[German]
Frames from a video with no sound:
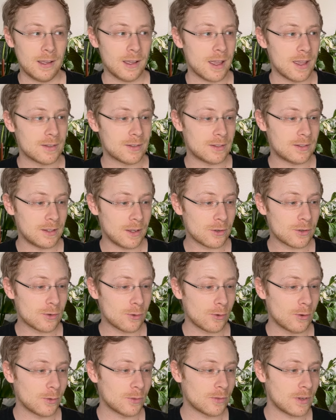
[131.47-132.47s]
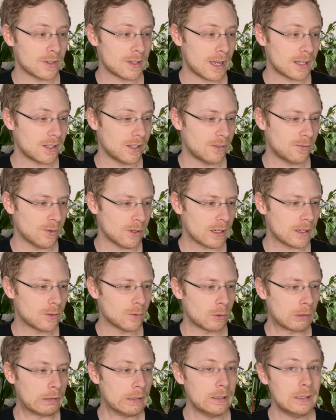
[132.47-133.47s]
Es ist sehr schön, sowas hatte ich wirklich
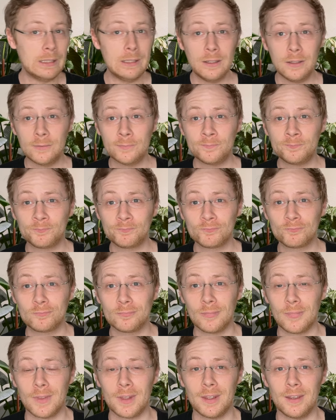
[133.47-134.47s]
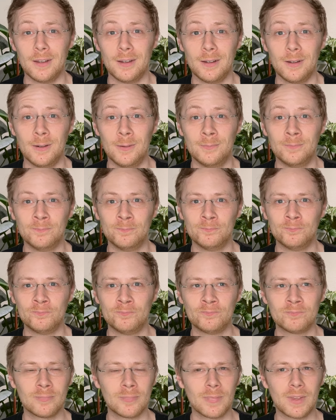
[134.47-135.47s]
noch nie.
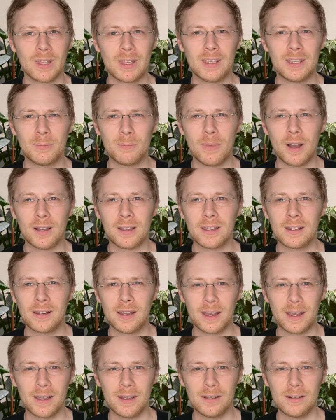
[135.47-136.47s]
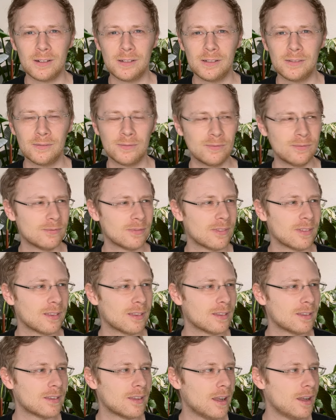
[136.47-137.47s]
Ähm, ich mag generell
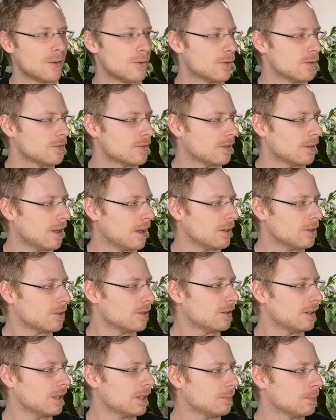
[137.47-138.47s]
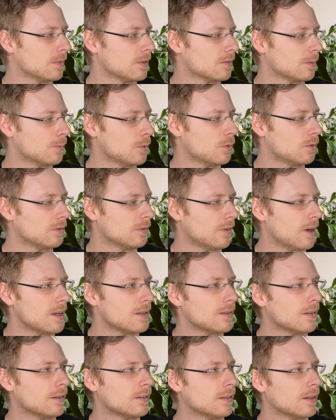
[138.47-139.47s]
Teil Constellation nicht mit so einem hohen
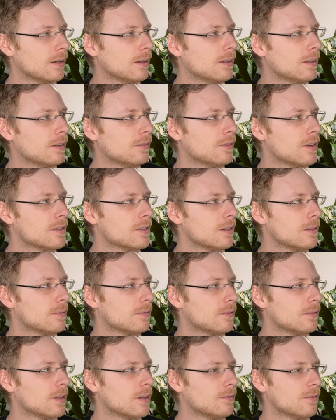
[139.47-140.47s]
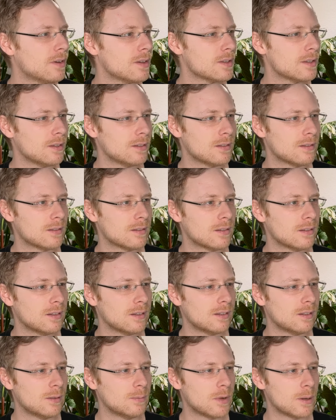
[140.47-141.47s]
Weißanteil, denn was halt, denn was halt
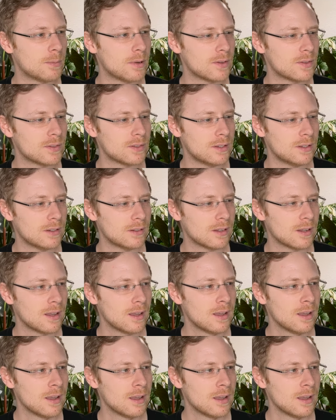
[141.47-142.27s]
äh, immer passiert,